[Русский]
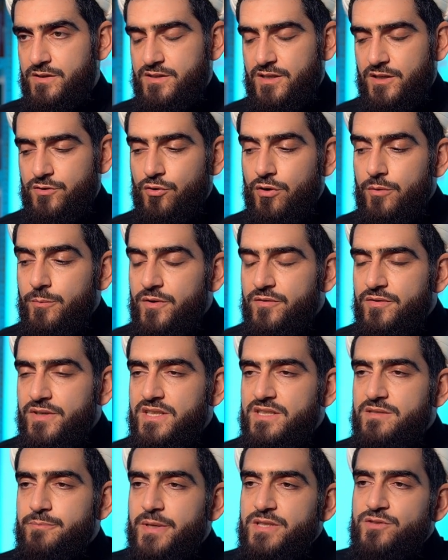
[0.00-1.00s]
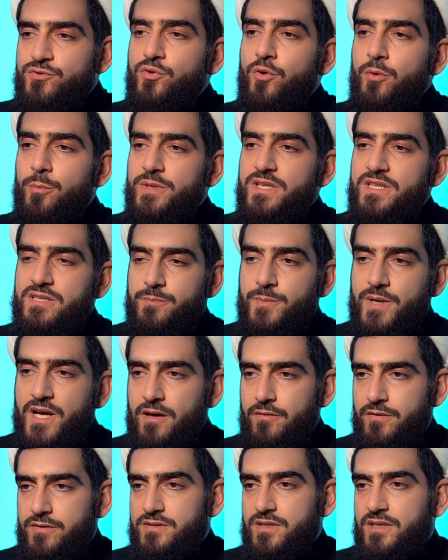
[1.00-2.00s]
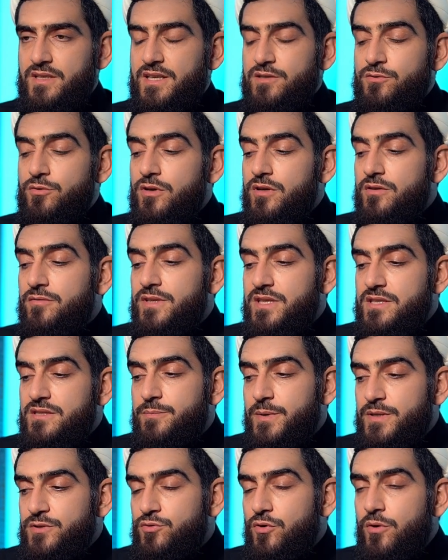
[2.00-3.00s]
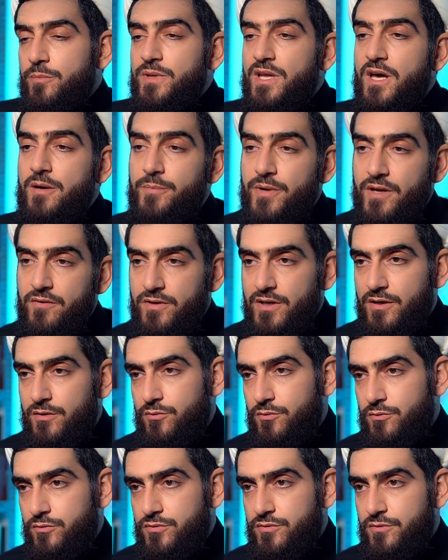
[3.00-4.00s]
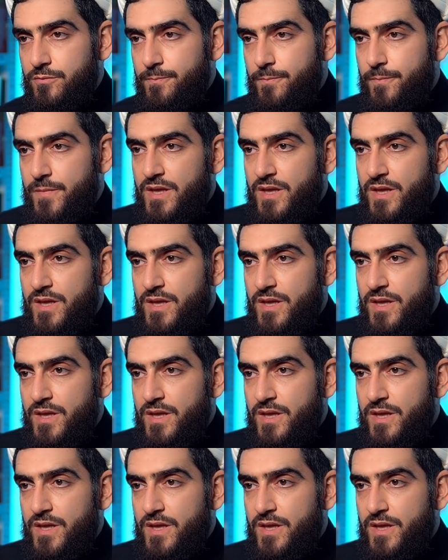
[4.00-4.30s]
которыми вы не способны справиться, которых вы не способны опровергнуть.